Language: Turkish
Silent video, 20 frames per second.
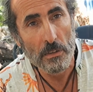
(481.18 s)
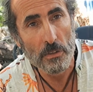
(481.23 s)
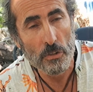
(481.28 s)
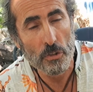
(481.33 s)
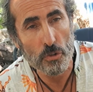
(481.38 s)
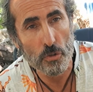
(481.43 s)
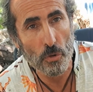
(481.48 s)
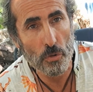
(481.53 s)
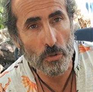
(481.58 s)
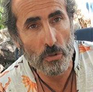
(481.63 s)

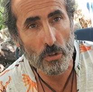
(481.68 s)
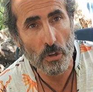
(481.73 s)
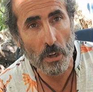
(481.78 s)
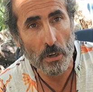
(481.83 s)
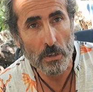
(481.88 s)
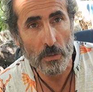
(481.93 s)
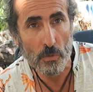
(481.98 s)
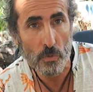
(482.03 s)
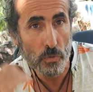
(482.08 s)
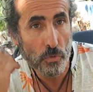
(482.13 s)

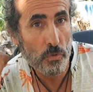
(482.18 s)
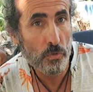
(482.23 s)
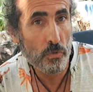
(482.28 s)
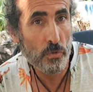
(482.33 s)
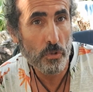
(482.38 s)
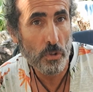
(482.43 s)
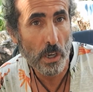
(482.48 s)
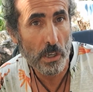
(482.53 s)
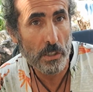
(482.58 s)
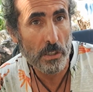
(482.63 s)
şortlar, uzun
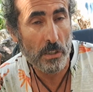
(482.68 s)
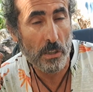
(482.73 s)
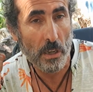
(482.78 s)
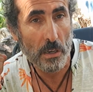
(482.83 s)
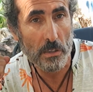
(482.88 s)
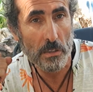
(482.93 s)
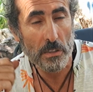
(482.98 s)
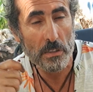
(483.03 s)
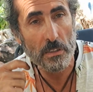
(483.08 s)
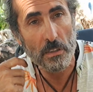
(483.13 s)
saçlar,
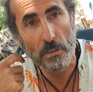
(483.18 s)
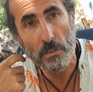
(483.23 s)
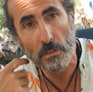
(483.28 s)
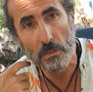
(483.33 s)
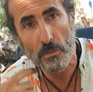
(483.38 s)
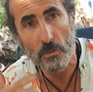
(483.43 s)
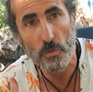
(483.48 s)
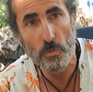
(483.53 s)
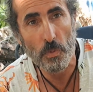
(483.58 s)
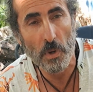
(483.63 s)
işte
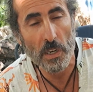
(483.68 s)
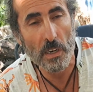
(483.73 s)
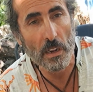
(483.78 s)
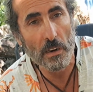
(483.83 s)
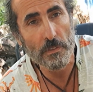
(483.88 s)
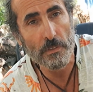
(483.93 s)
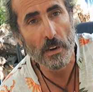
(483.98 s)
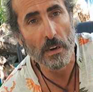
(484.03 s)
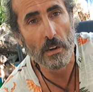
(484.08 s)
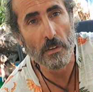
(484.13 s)
küpeler
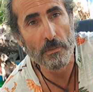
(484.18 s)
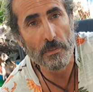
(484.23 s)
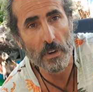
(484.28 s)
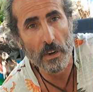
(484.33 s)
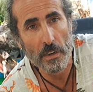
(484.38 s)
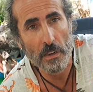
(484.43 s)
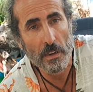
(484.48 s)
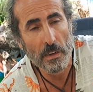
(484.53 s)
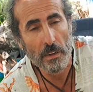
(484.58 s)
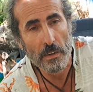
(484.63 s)
falan
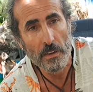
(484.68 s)
filan.